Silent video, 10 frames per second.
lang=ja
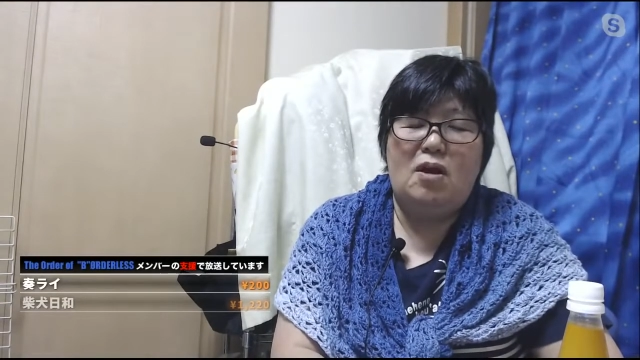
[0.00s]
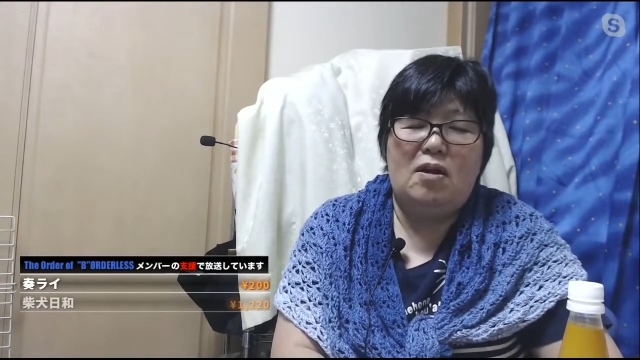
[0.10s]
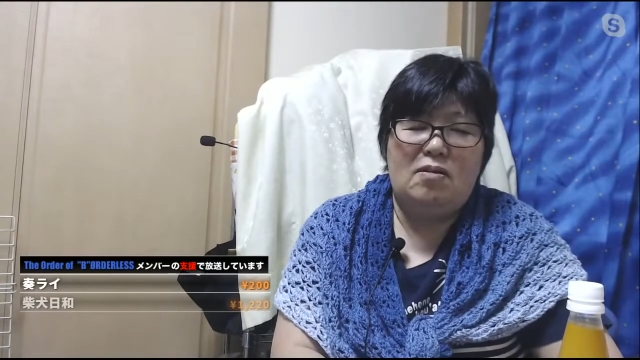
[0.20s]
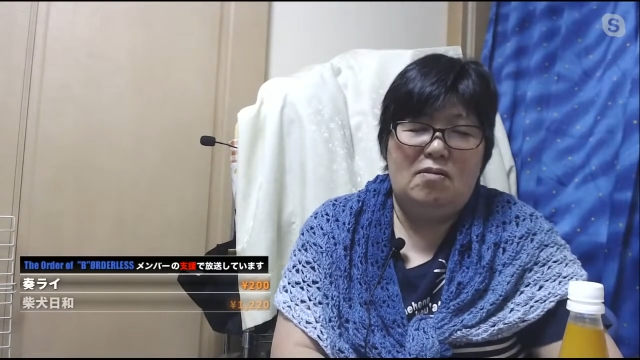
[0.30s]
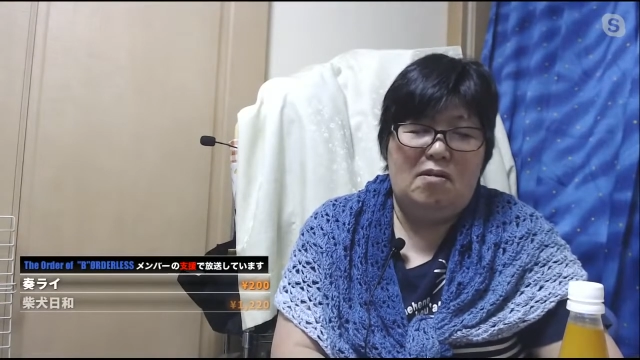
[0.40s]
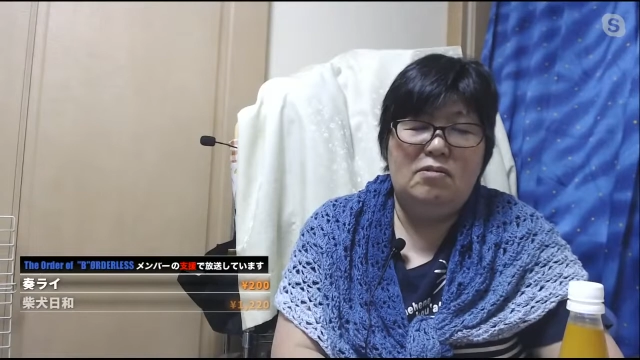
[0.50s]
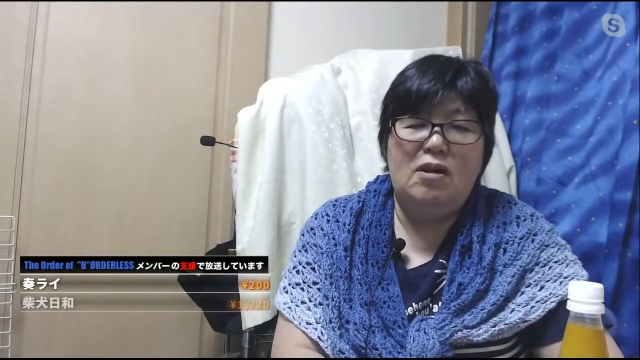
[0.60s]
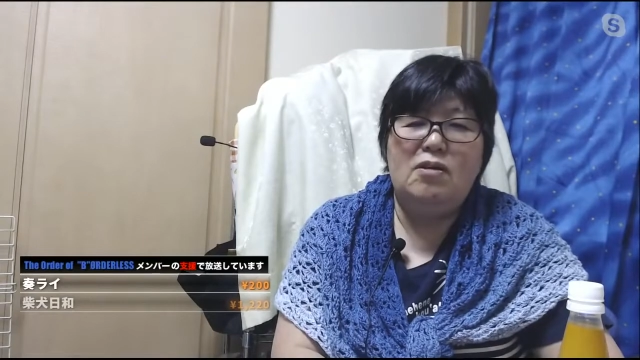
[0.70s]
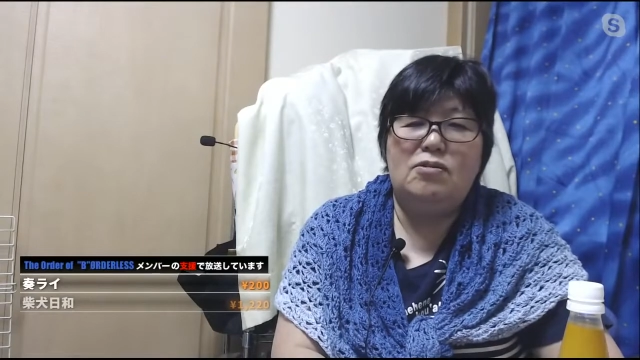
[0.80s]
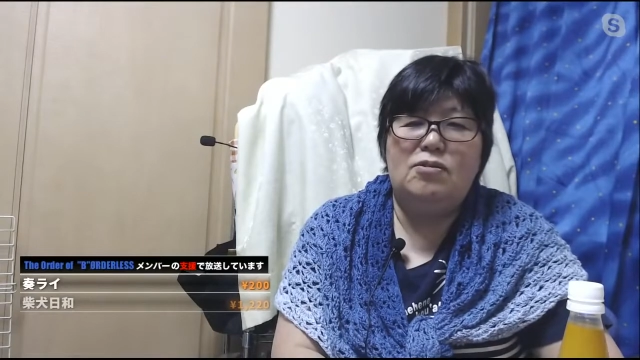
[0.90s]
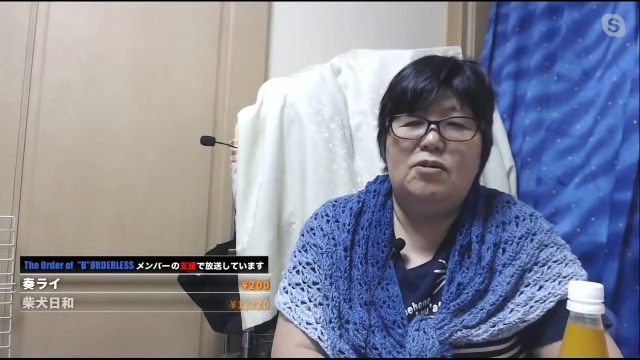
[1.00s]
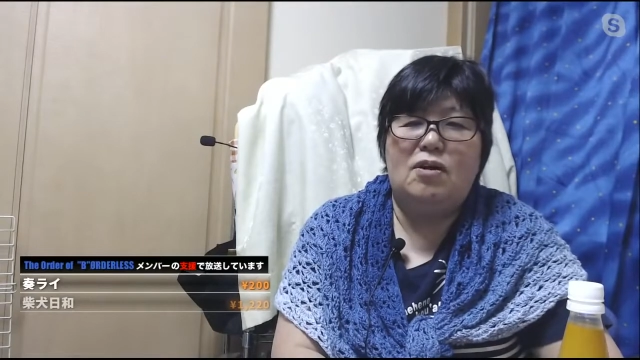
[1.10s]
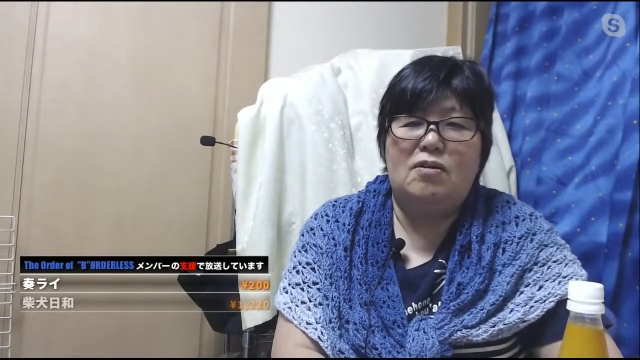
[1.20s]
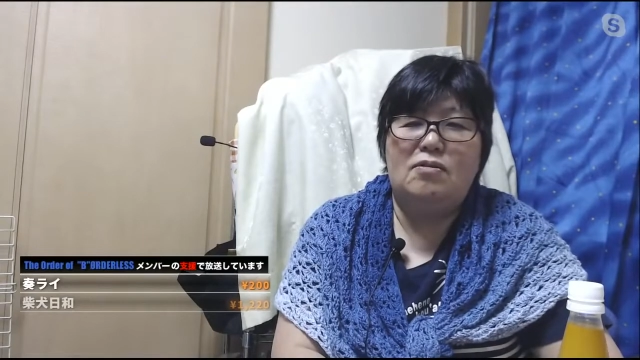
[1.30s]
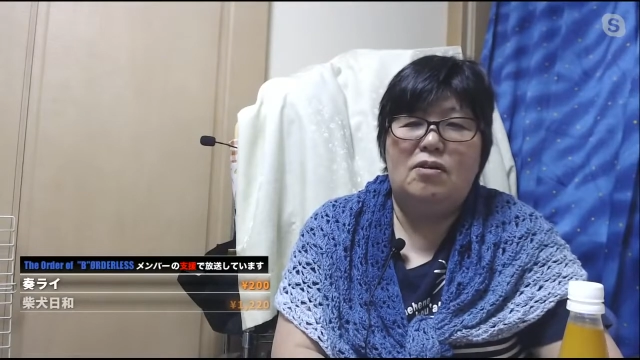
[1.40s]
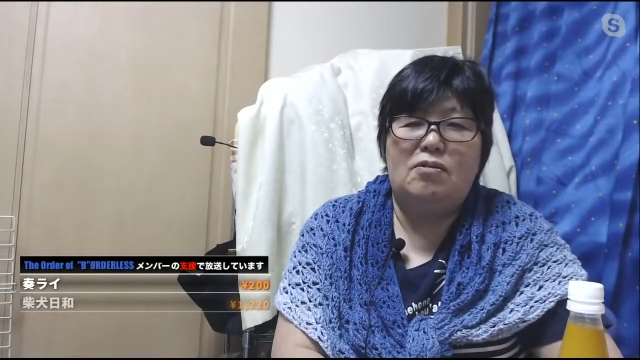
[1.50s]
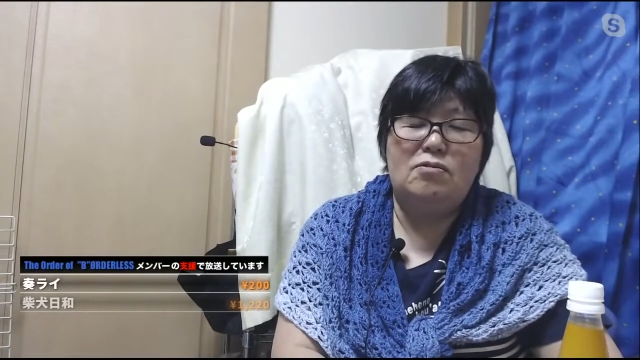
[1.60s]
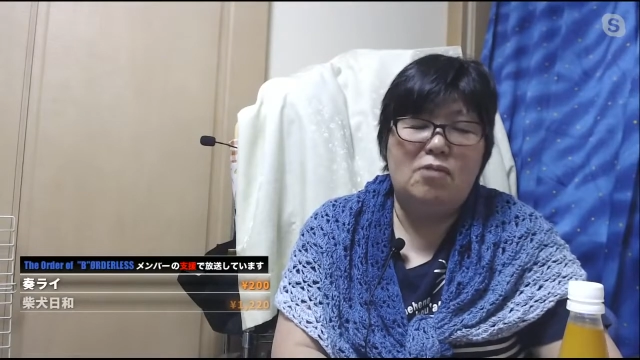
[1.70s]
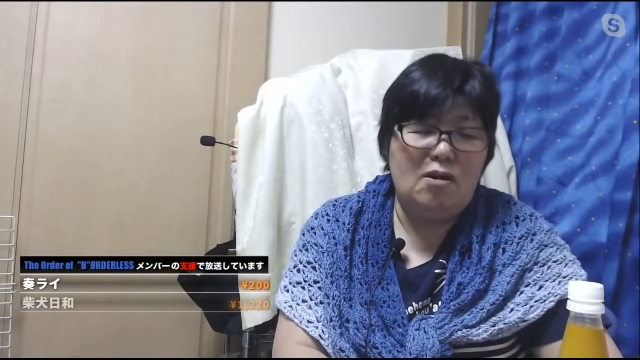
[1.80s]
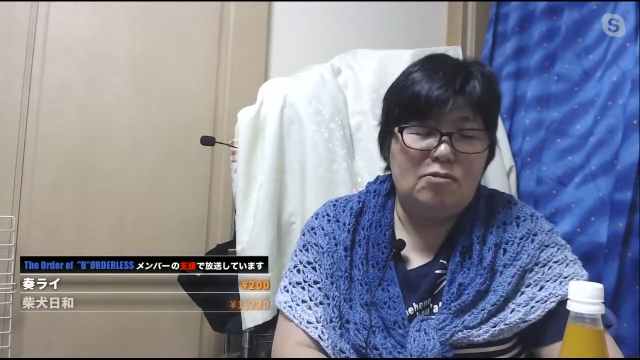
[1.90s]
L サイズって、はい、L サイズっ
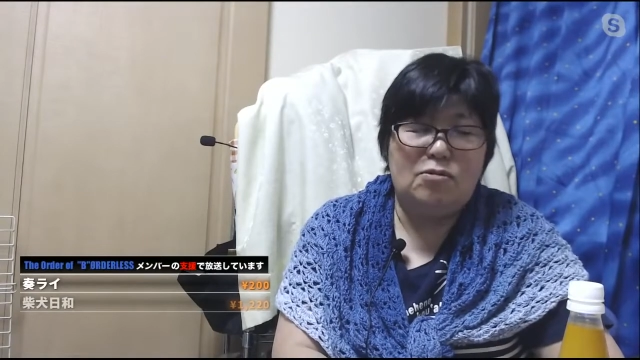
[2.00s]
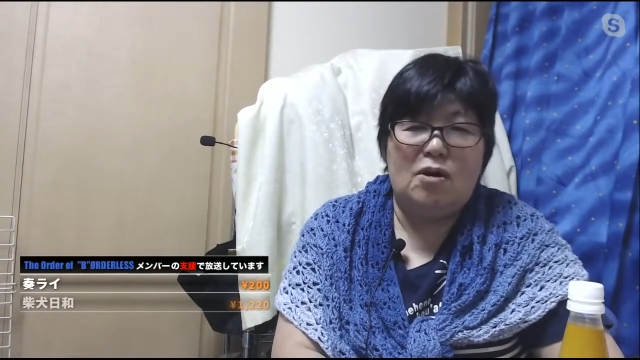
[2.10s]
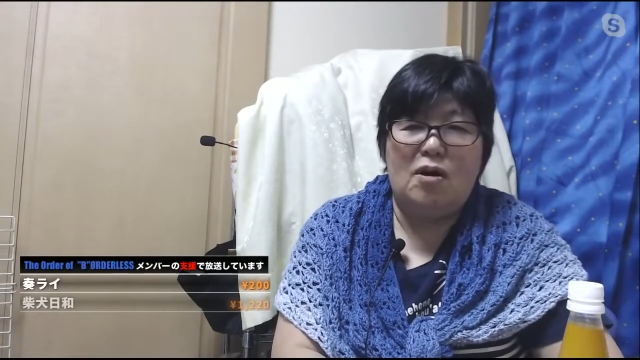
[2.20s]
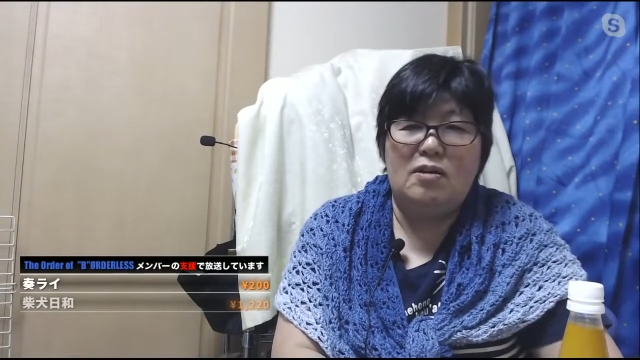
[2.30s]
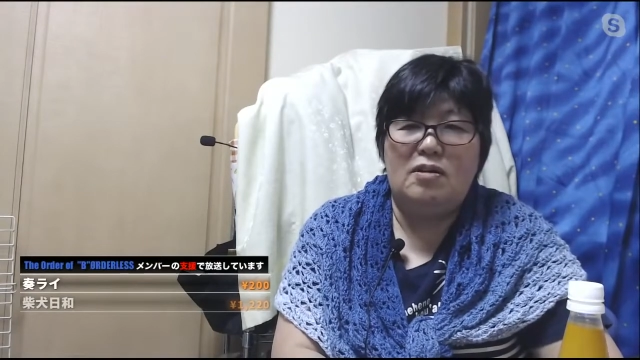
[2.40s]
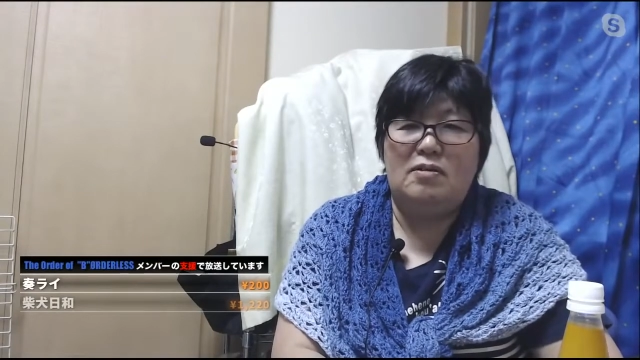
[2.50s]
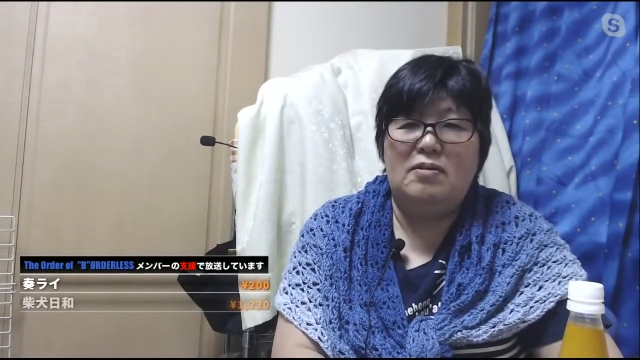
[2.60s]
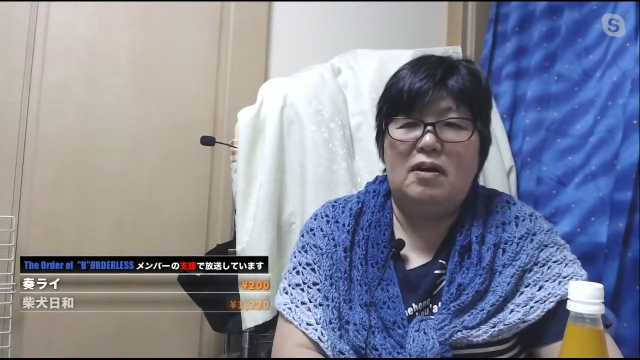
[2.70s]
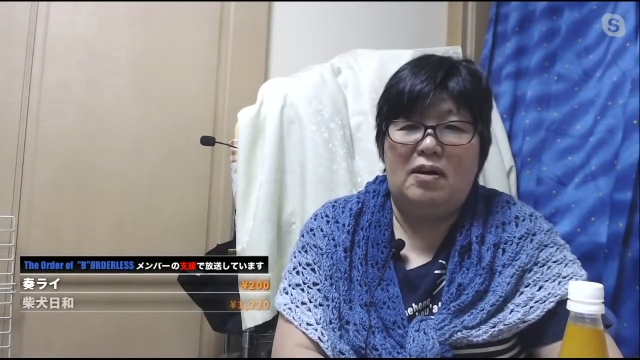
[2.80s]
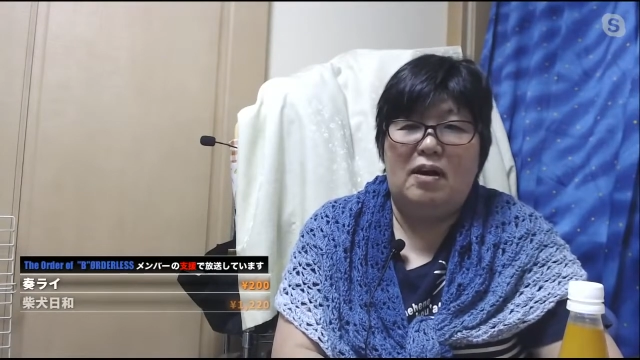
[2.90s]
て書いてあるから